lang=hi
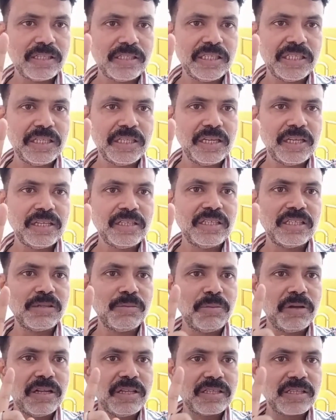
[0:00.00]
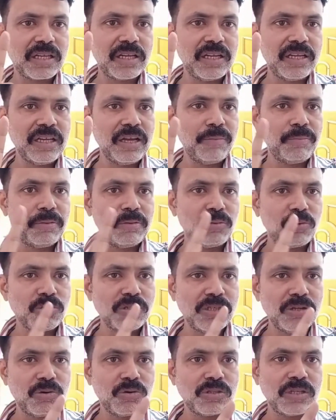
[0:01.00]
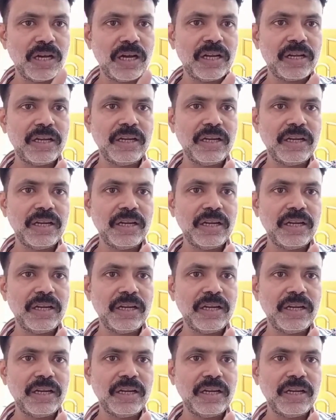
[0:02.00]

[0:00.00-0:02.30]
चीज़ नहीं जिसमें रिस्क नहीं आप रोज़ी रोज़गार